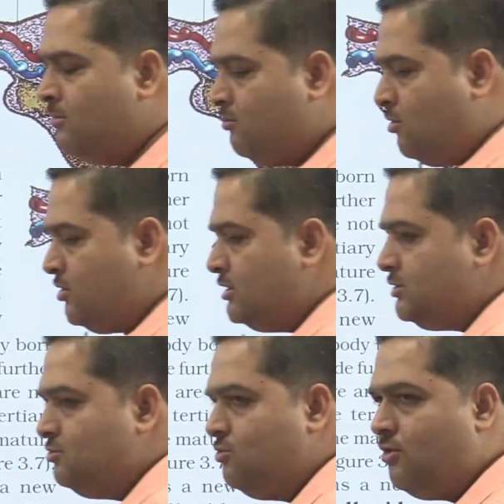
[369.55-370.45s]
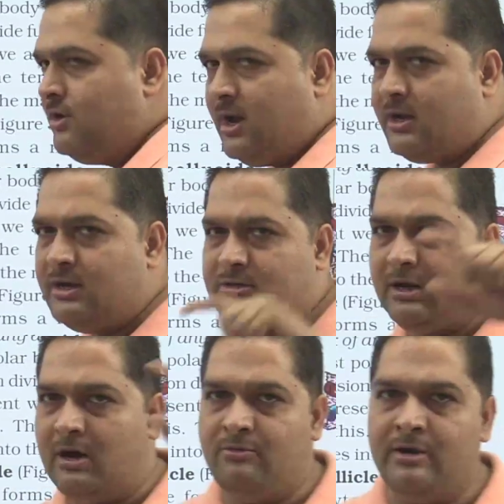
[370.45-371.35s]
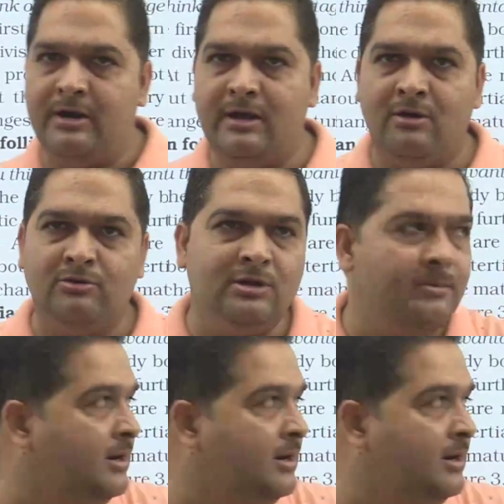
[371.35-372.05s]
वो इस उगोनिया के सराउंडेड क्या होती है